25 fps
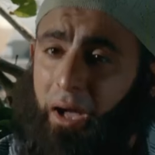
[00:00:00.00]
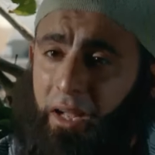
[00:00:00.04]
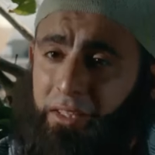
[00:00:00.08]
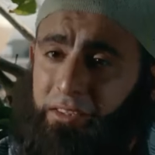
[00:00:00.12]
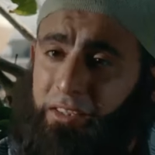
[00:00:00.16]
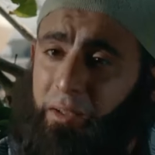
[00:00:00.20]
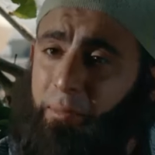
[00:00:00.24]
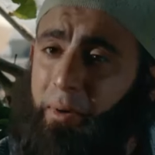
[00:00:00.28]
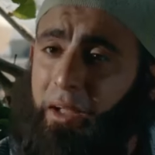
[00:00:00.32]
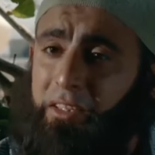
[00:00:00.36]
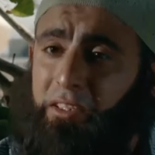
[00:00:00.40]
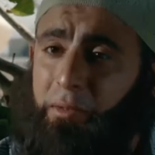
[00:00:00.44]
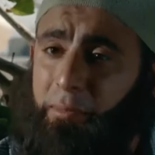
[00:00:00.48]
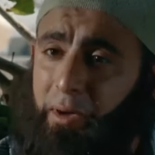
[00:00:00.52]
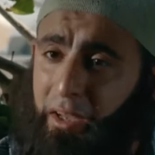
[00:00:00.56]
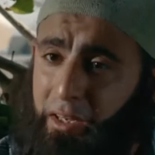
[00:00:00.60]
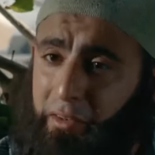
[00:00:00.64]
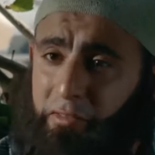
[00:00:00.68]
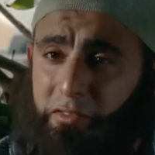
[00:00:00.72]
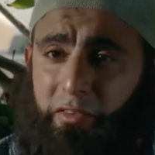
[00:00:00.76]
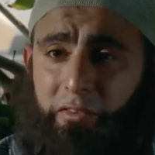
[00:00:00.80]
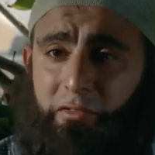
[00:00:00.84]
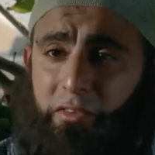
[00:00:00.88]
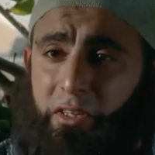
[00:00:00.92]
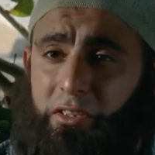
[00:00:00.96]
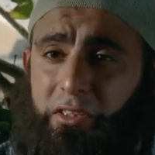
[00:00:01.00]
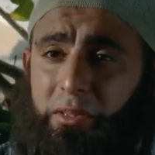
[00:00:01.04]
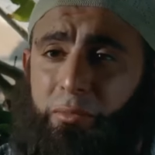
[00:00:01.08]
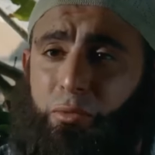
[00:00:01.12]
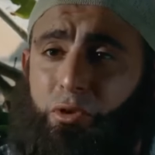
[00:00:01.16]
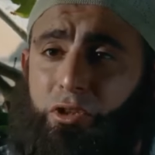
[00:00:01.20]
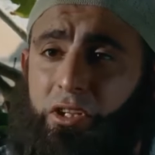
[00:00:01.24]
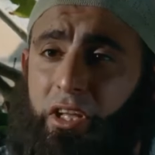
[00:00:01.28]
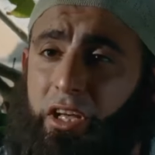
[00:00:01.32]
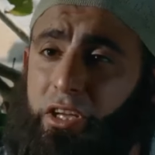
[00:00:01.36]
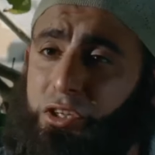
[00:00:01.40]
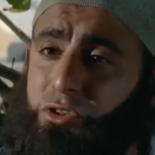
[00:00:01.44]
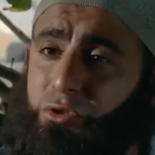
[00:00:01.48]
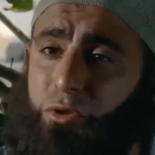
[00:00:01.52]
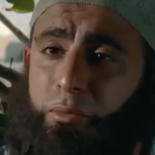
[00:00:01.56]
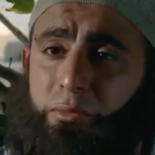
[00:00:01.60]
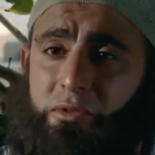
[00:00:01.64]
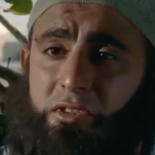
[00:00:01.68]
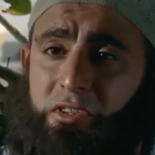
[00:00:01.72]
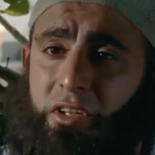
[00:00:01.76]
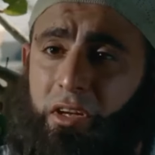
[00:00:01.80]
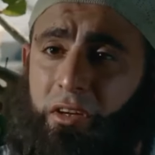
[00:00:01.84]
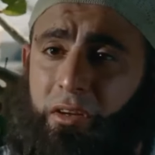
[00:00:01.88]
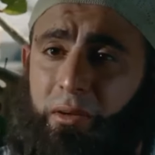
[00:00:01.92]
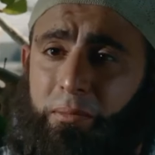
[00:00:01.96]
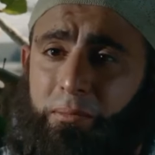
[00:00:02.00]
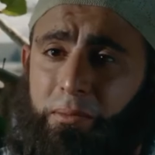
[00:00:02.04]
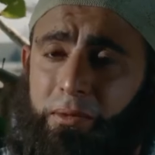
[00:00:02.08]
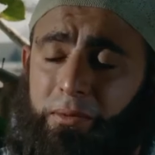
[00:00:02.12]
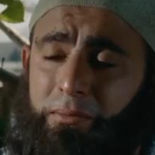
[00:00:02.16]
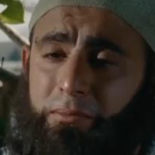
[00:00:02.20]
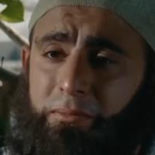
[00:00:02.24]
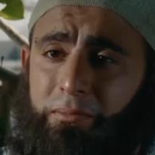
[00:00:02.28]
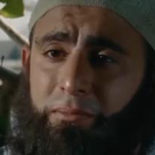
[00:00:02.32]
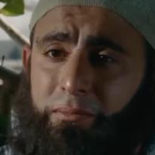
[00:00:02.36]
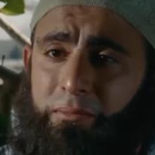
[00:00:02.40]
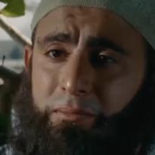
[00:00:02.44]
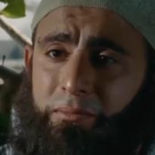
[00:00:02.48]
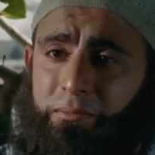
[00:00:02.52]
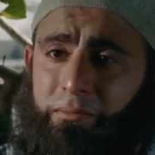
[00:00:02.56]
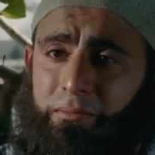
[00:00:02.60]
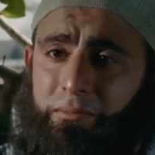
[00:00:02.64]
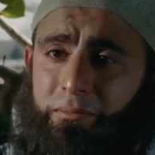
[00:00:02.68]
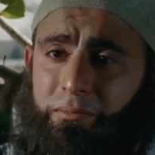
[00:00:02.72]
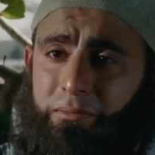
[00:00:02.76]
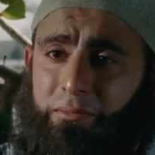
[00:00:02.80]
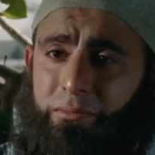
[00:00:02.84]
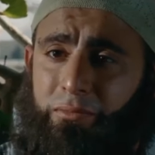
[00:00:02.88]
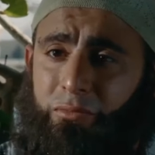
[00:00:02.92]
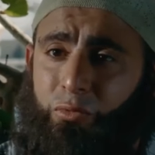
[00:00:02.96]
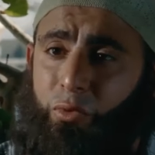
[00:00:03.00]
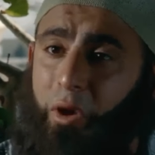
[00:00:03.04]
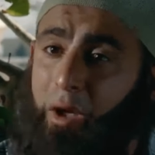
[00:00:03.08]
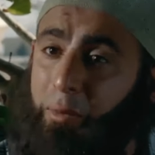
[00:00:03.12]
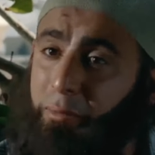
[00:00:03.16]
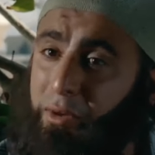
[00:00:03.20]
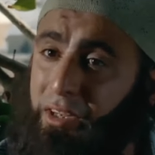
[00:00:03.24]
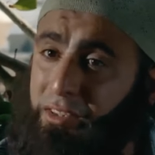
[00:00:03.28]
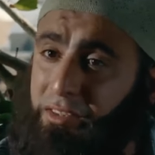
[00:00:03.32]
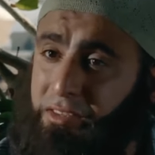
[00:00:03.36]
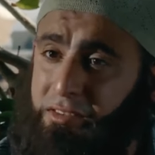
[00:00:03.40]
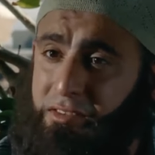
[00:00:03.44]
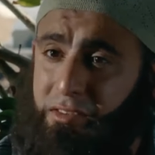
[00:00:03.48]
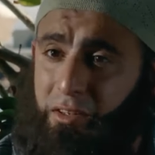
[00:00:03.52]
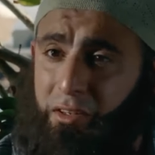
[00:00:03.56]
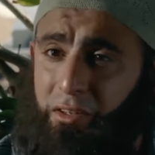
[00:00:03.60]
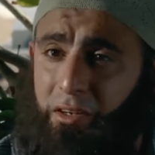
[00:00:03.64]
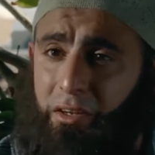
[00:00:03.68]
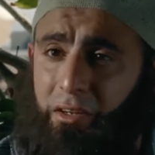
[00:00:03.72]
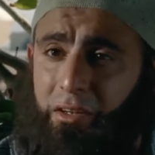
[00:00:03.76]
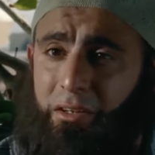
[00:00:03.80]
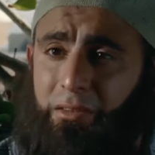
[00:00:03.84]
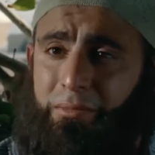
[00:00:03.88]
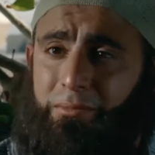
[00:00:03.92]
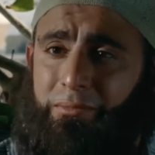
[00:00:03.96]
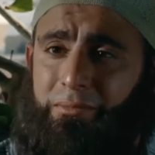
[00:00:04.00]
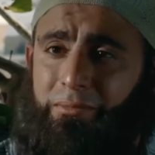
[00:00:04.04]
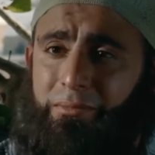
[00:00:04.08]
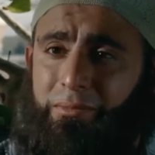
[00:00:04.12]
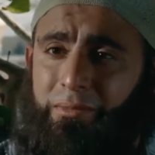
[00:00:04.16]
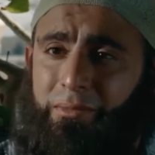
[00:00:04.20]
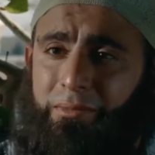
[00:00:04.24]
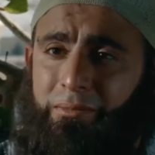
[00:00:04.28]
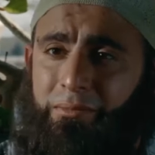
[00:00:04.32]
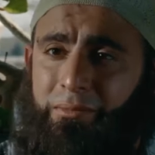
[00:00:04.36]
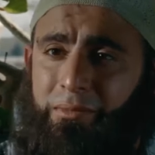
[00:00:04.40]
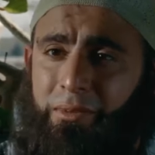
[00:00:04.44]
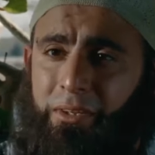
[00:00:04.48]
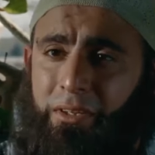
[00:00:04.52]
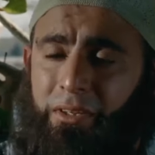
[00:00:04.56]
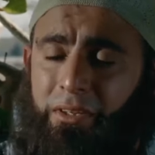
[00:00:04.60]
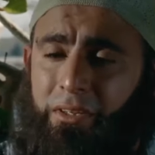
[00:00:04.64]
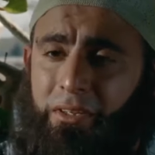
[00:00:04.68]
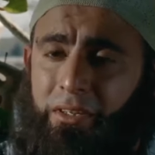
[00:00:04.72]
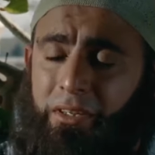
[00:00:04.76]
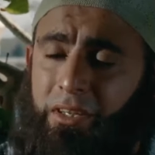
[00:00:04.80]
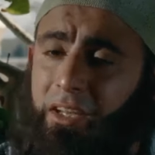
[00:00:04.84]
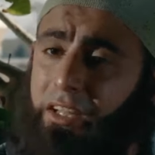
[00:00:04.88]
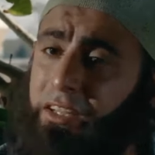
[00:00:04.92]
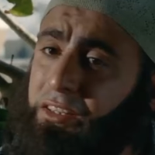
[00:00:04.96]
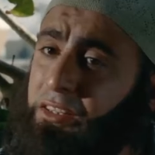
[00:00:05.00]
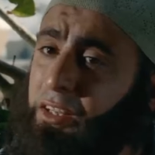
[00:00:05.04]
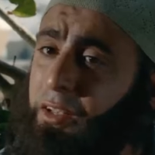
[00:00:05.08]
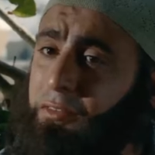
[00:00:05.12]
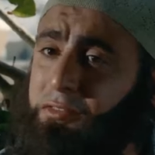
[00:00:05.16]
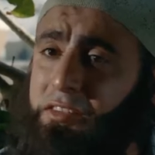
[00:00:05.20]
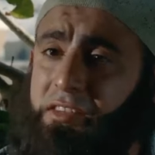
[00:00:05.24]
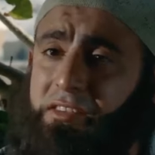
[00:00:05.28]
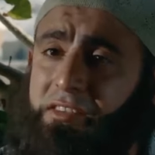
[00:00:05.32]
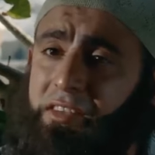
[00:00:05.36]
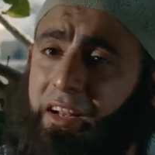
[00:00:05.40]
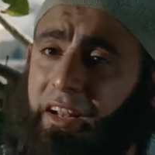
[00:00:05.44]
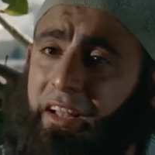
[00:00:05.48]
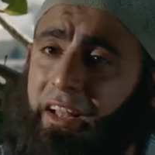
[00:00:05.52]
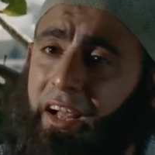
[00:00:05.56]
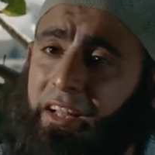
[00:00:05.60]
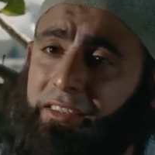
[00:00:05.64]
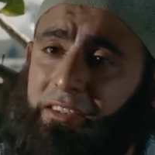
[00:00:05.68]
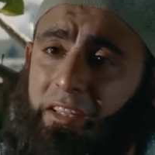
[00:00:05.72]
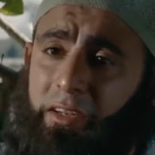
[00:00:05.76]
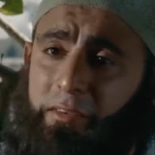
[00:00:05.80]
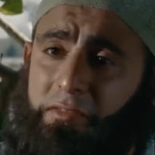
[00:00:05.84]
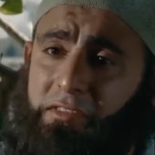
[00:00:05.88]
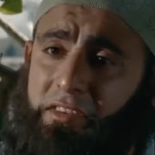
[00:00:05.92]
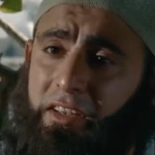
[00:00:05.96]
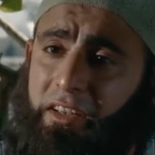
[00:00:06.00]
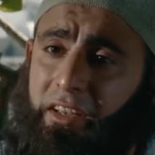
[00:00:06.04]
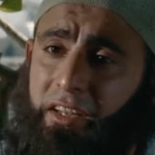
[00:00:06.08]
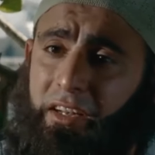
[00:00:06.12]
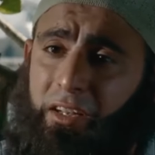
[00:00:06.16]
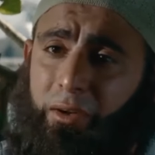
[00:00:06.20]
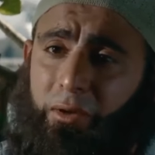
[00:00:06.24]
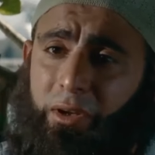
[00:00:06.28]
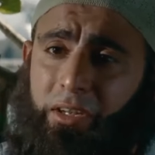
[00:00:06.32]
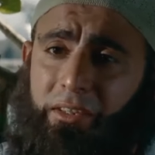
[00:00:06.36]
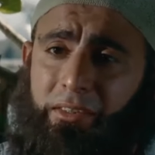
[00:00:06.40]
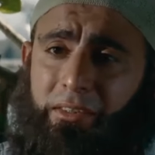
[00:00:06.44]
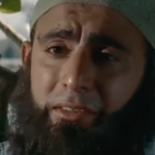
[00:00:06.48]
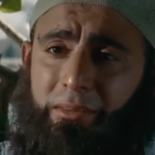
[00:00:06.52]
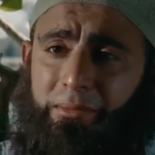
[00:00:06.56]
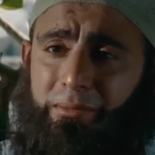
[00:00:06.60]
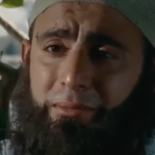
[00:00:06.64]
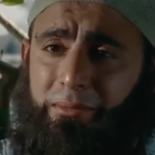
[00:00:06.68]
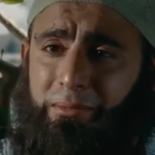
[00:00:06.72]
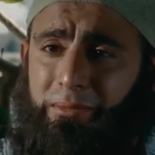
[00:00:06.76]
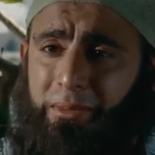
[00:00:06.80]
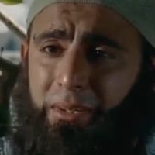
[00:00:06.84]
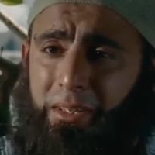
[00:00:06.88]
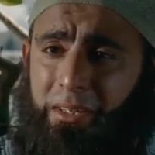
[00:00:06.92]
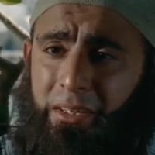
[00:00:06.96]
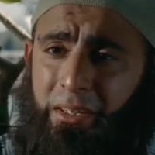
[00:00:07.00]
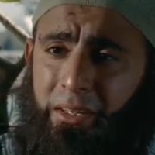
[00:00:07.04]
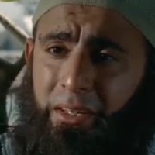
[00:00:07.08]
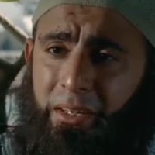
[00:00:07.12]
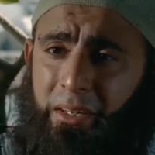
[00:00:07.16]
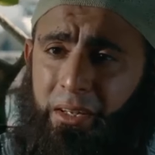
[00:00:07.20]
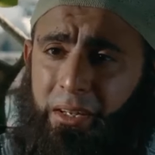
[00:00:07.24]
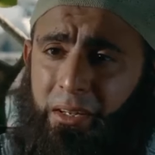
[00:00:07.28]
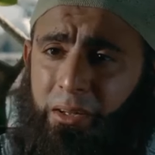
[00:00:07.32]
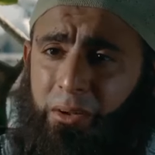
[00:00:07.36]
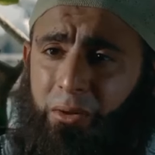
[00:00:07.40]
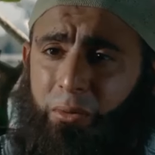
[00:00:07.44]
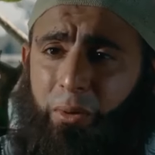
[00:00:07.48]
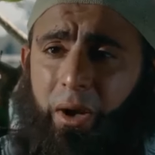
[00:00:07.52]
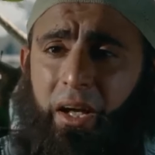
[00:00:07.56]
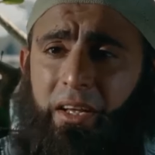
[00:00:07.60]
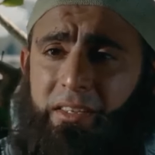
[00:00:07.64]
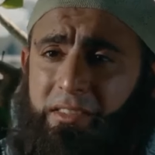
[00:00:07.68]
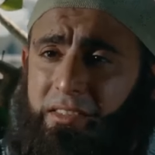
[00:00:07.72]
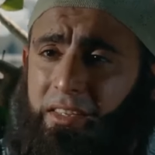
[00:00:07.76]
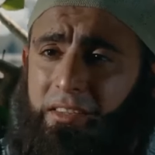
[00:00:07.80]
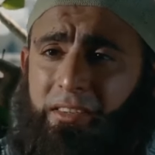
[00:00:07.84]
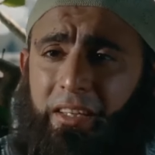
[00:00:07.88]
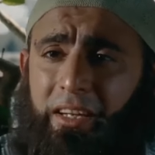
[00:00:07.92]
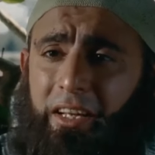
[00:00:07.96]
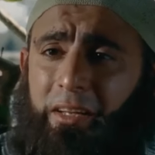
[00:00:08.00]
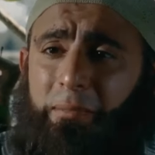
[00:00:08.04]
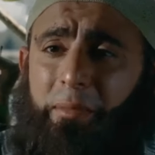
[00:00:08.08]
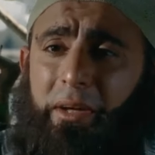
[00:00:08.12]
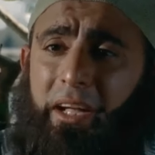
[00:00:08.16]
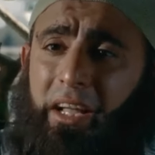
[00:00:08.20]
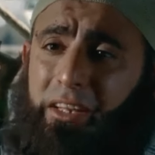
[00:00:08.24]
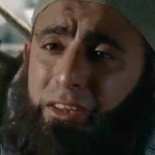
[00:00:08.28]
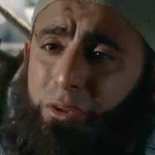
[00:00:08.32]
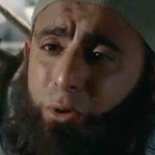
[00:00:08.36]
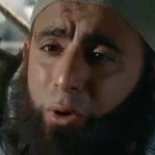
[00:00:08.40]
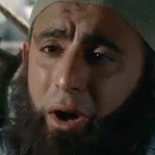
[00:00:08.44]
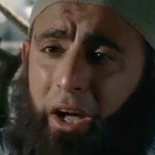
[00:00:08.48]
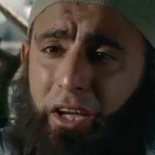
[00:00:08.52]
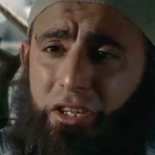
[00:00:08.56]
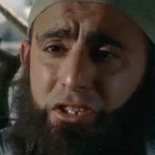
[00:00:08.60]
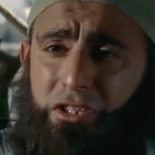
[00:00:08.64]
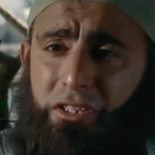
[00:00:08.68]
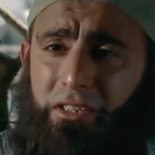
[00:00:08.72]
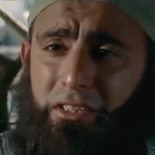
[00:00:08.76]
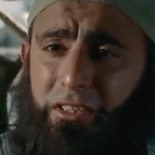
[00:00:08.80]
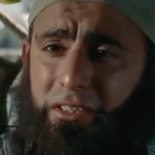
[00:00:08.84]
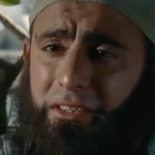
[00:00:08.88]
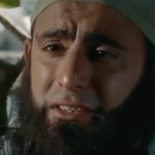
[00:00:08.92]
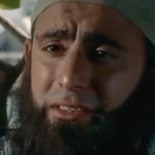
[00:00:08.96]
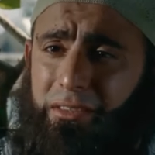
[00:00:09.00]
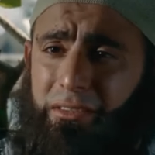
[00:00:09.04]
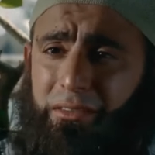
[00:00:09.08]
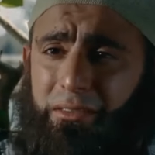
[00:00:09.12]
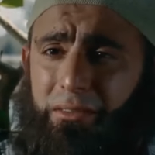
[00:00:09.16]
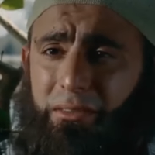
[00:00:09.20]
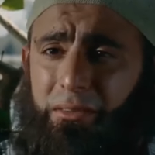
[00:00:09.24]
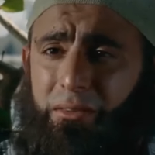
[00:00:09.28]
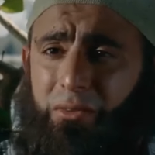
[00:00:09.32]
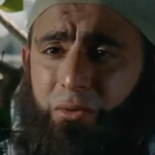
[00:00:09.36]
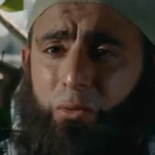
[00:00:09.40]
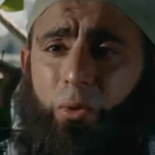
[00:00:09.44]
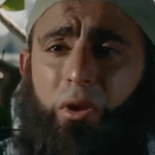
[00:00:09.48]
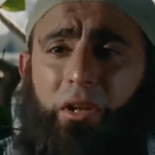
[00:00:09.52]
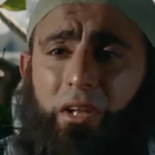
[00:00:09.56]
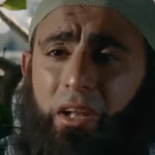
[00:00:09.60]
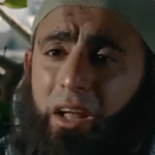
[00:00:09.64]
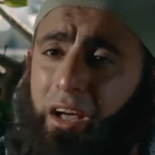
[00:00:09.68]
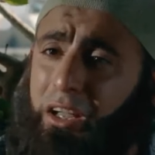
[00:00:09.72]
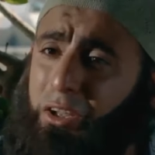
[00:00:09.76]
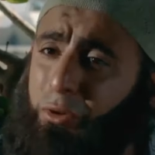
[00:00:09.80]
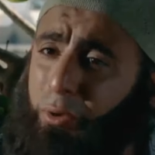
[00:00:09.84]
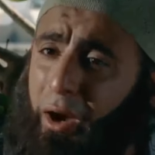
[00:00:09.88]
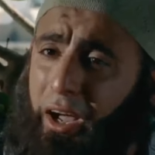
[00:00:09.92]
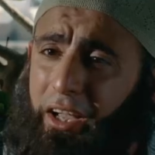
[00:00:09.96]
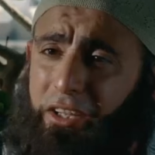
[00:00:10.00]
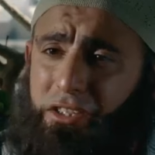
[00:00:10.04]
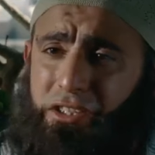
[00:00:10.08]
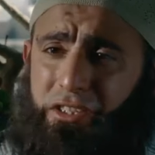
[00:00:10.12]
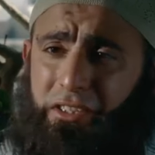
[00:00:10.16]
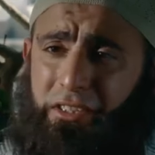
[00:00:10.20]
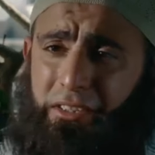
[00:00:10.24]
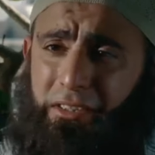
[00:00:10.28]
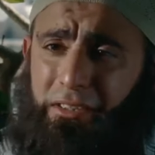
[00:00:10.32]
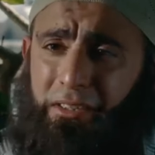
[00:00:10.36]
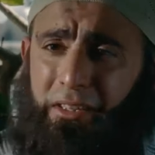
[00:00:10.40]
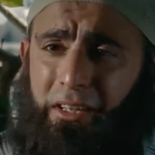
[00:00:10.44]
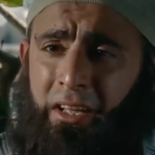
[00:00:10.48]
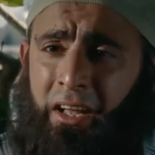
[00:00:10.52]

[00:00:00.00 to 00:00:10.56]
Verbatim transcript: وحتى بعد ما عرفت فضلت مندهش ومستغرب وعملت استخاره لقيت نفسي استريحت نفسيا يا ولدي وحسيت انك بجد وحشني والله وحشني